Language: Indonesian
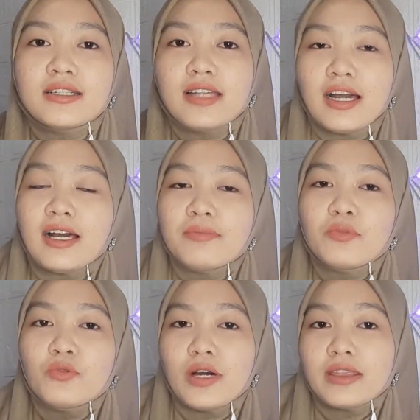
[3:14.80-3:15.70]
dan
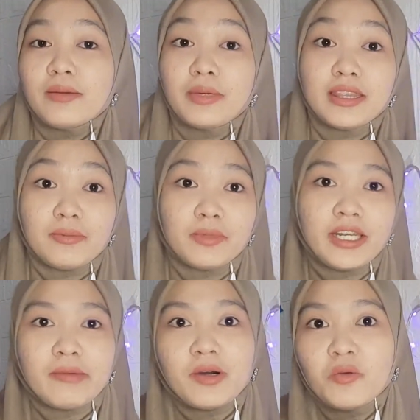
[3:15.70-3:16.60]
buat teman-teman
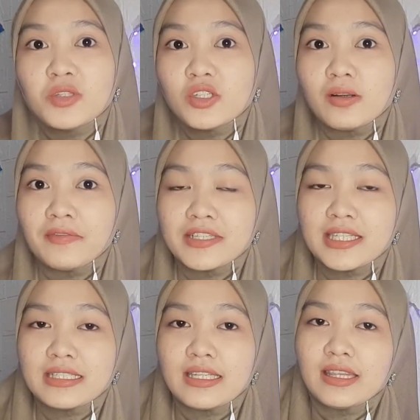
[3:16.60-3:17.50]
yang mau mencoba
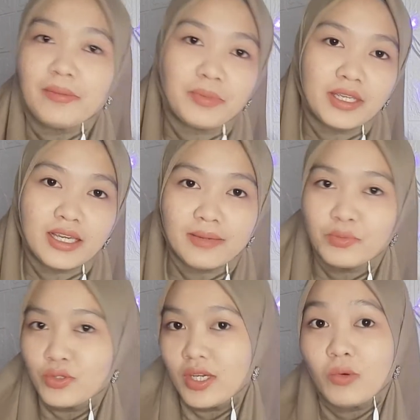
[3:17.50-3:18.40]
investasi tapi nggak
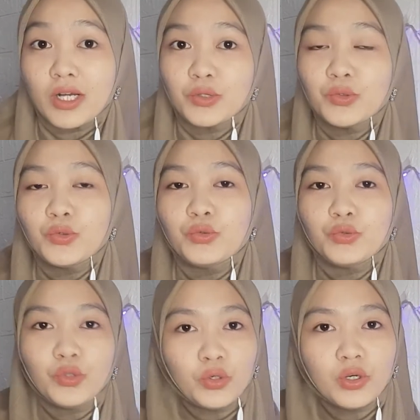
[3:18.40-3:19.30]
punya waktu
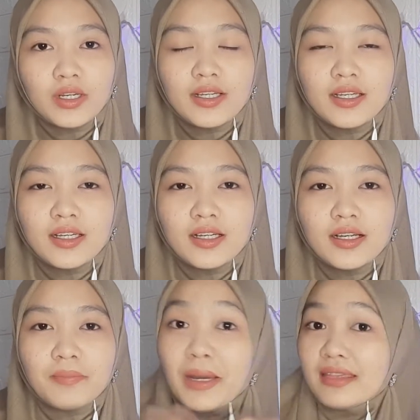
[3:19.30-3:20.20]
untuk
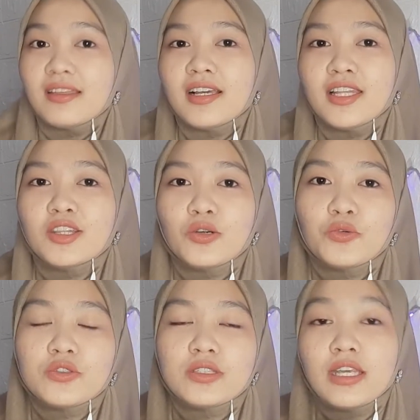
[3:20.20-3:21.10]
mantengin
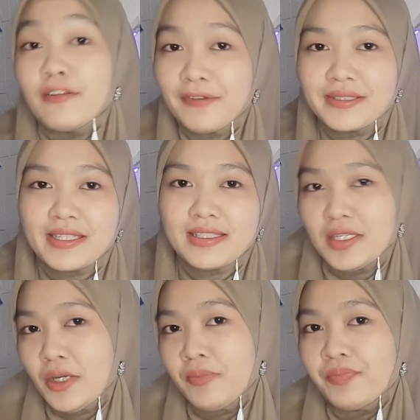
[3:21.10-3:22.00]
terus
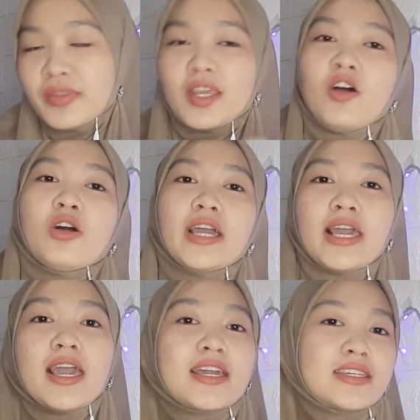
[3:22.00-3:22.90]
investasinya. Oke,
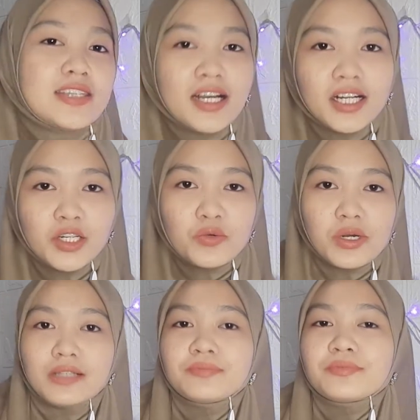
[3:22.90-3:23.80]
yang kedua,